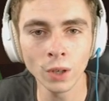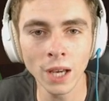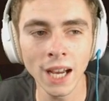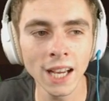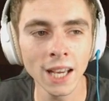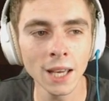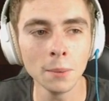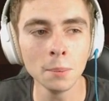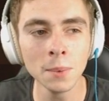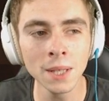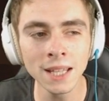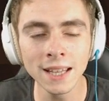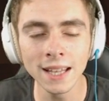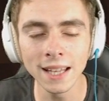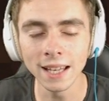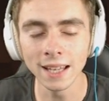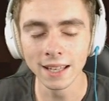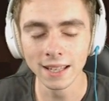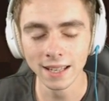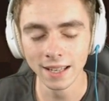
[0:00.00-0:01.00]
allé
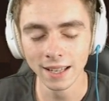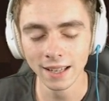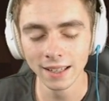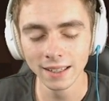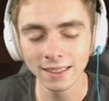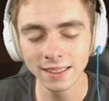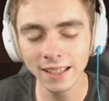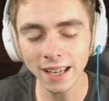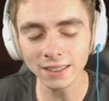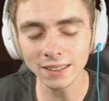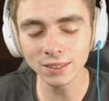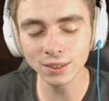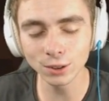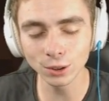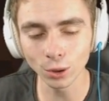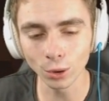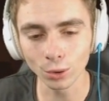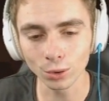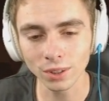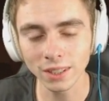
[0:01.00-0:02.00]
miner
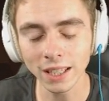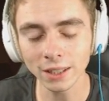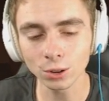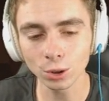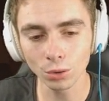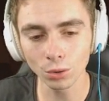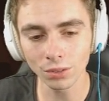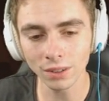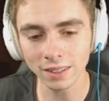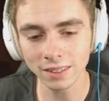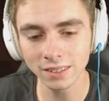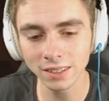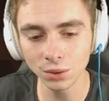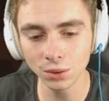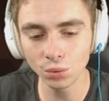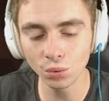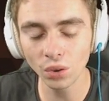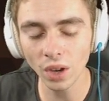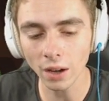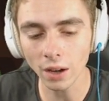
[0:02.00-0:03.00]
486
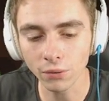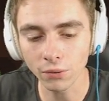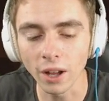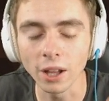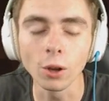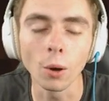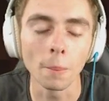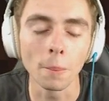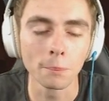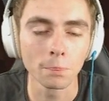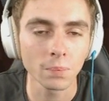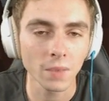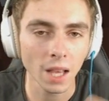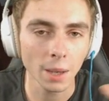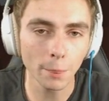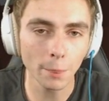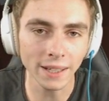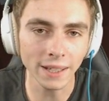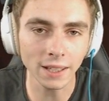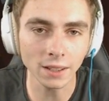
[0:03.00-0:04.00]
fer. enfin non,
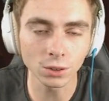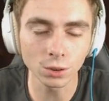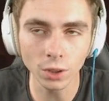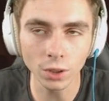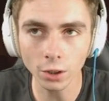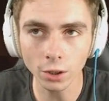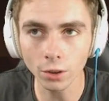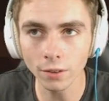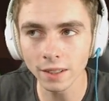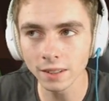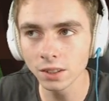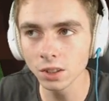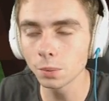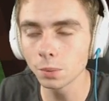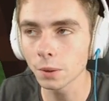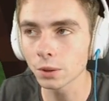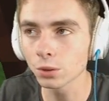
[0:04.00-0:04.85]
pas 486 parce